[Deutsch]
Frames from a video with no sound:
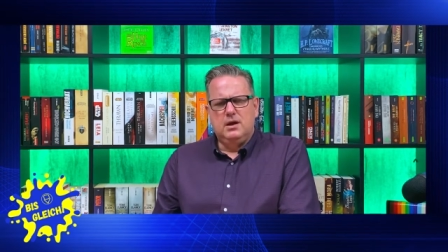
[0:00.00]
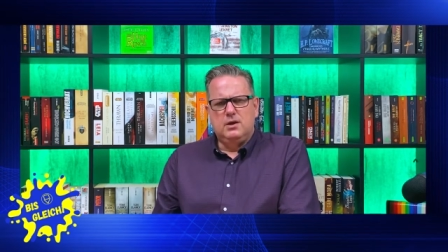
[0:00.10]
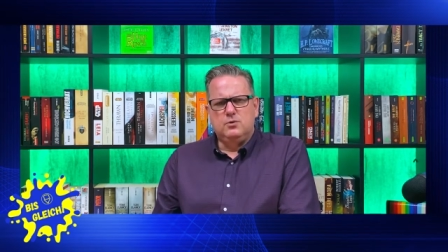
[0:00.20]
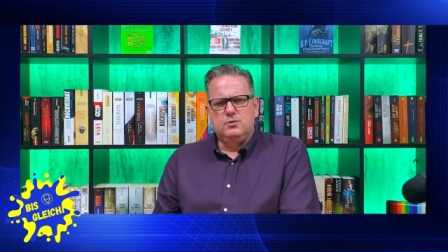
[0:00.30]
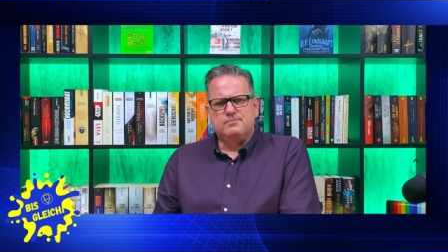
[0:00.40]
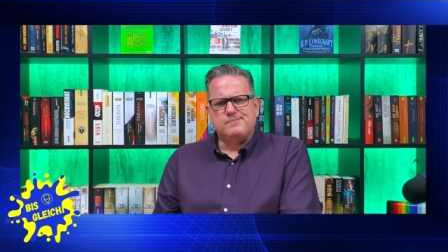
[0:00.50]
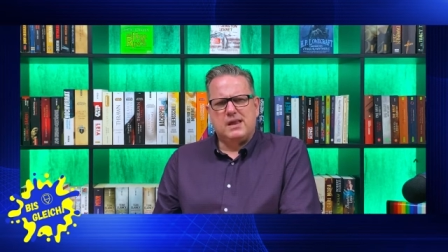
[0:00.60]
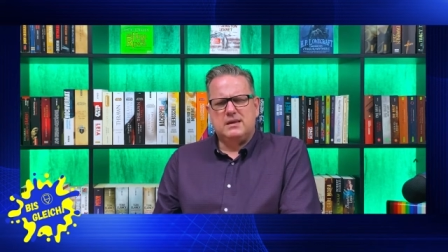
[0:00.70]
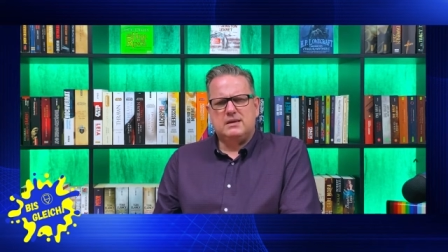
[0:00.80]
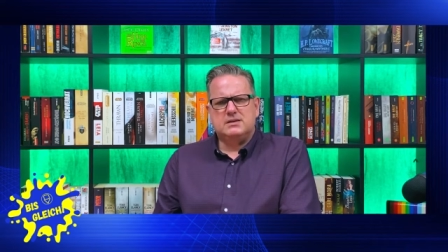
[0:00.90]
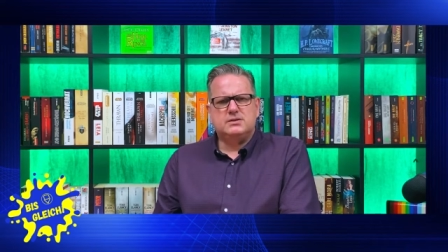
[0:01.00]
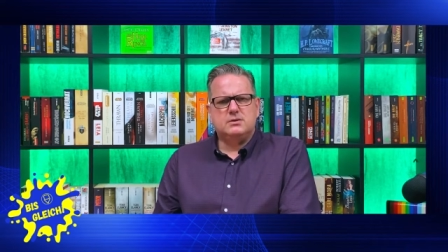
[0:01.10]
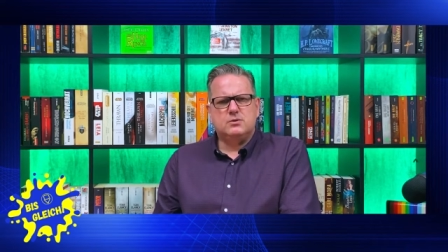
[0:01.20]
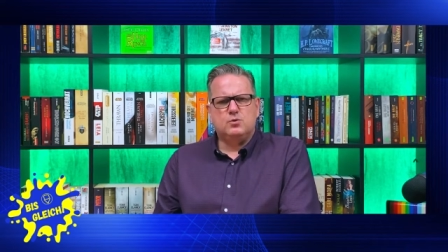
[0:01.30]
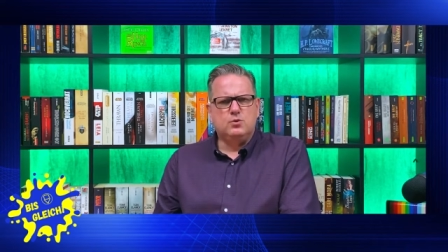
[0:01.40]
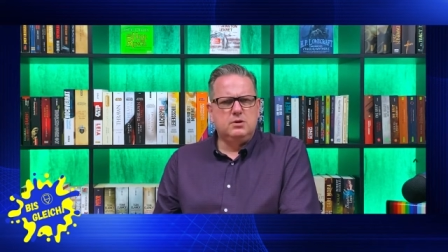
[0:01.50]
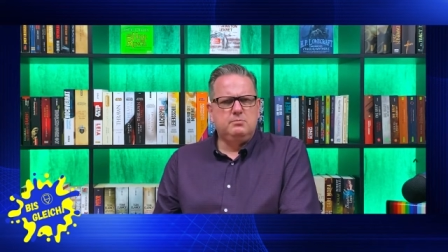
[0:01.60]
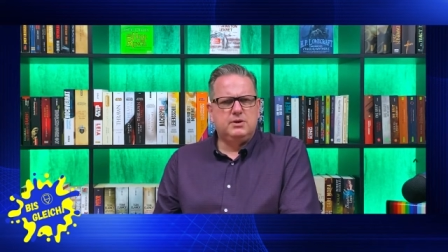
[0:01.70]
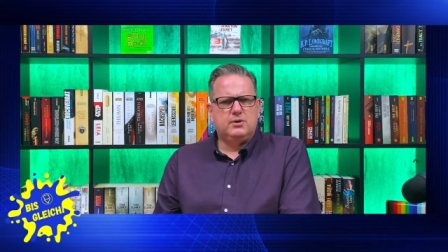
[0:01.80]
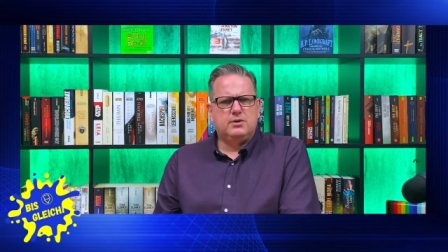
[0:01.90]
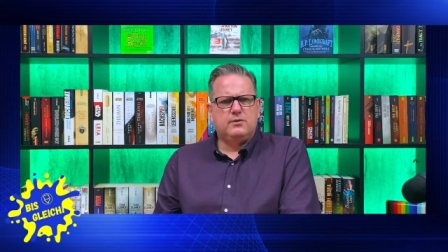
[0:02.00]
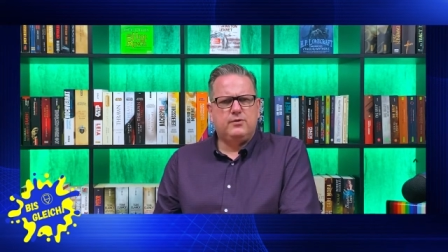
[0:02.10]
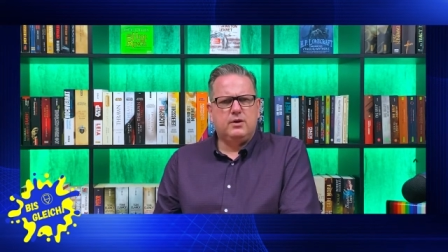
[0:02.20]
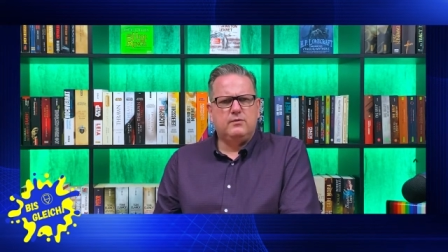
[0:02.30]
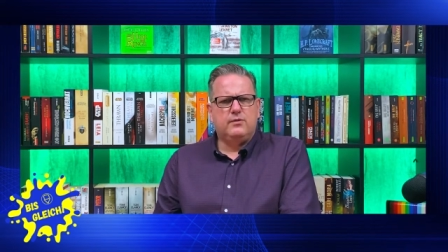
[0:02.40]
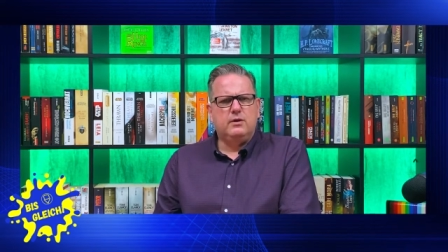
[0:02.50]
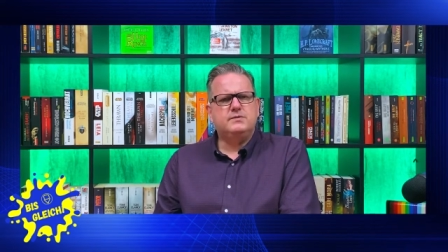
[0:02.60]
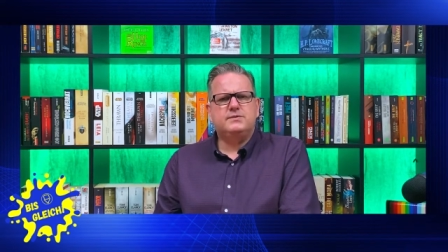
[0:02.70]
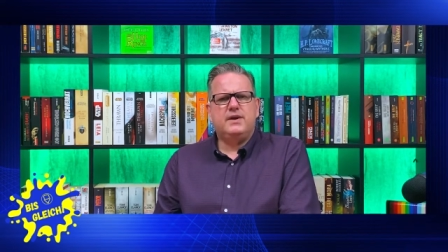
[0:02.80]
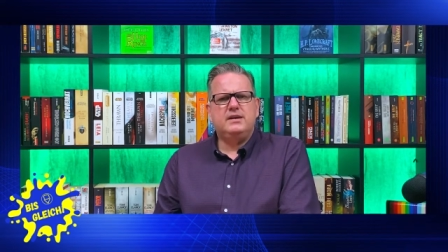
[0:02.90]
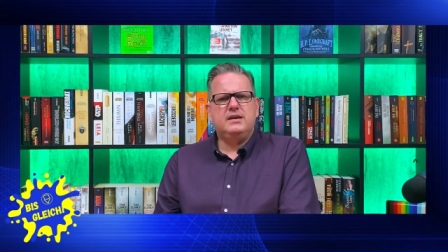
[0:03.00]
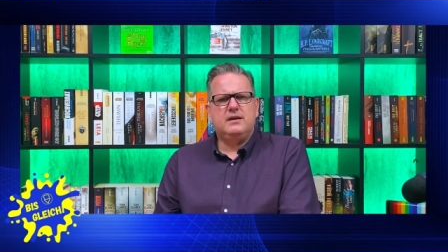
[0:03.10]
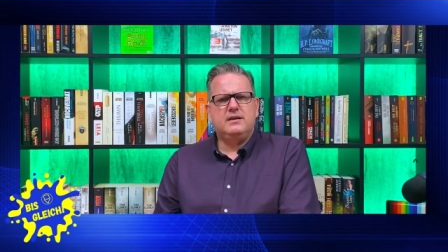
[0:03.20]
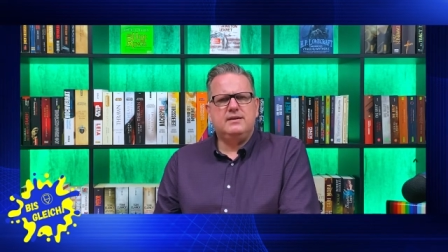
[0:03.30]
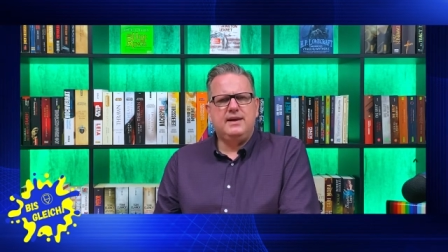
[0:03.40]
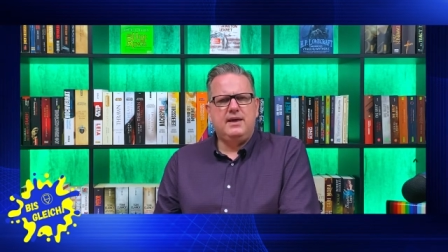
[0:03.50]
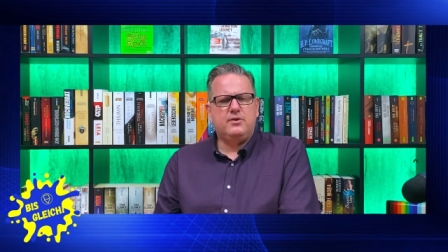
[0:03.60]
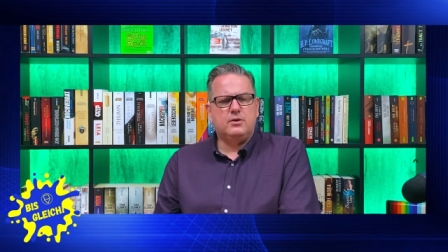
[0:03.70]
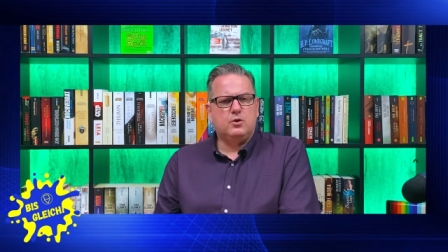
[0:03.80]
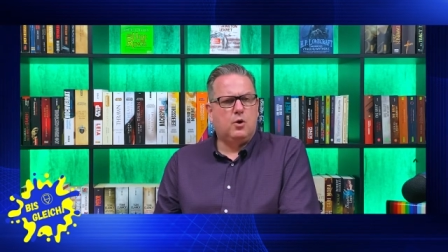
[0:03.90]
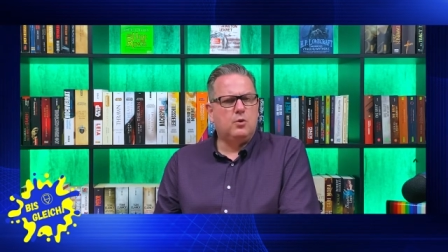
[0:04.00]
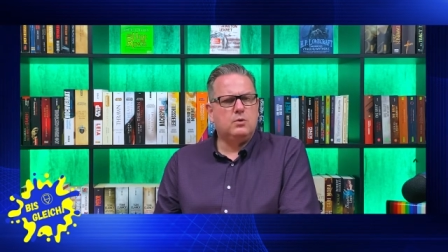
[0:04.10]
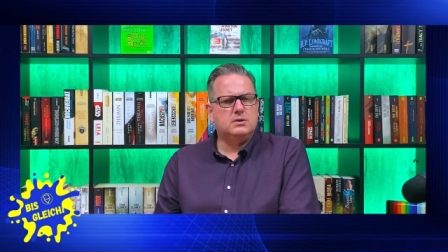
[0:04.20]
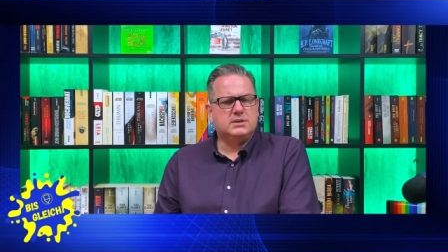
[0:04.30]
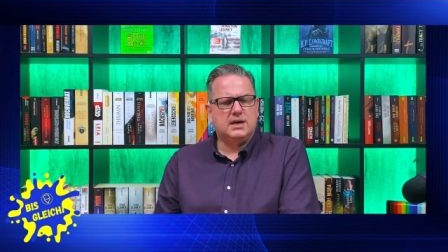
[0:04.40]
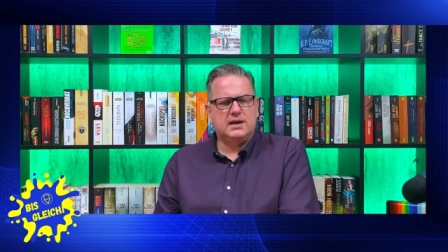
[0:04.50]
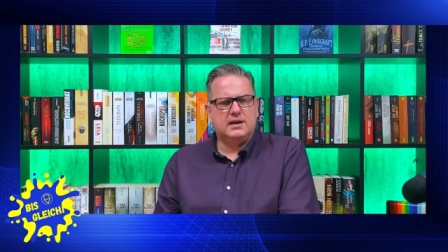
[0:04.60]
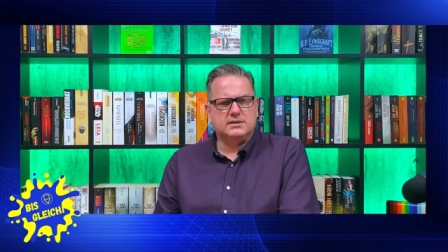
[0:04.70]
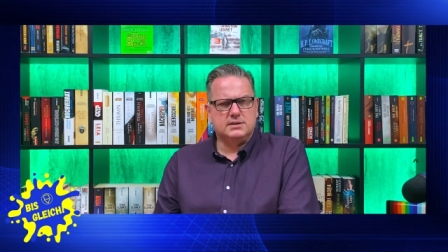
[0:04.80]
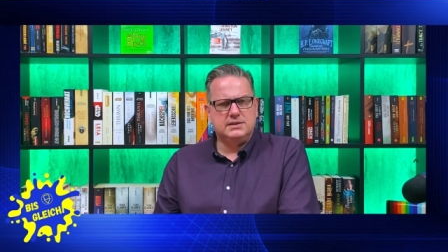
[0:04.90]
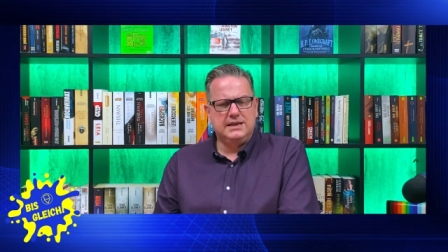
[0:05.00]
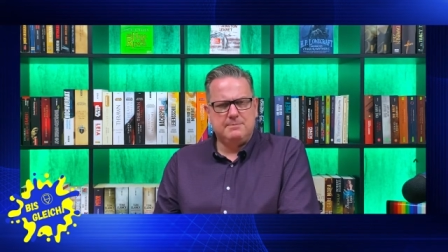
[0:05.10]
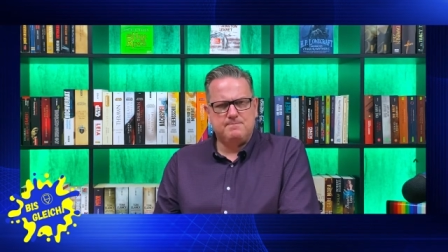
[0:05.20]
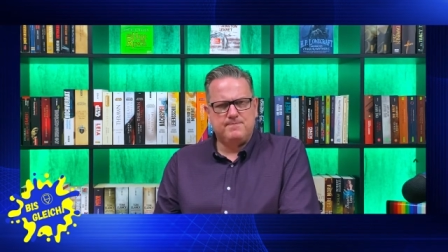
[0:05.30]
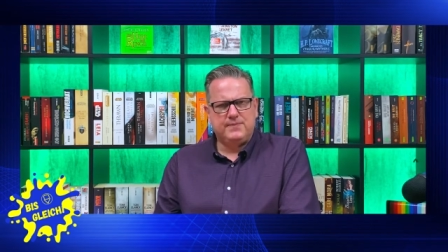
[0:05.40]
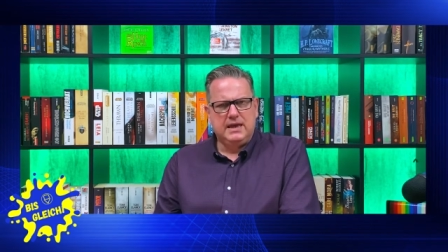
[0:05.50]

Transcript: Nun, das Rudel bedeutet für den Wolfswandler Nathan Cole sein ganzes Leben.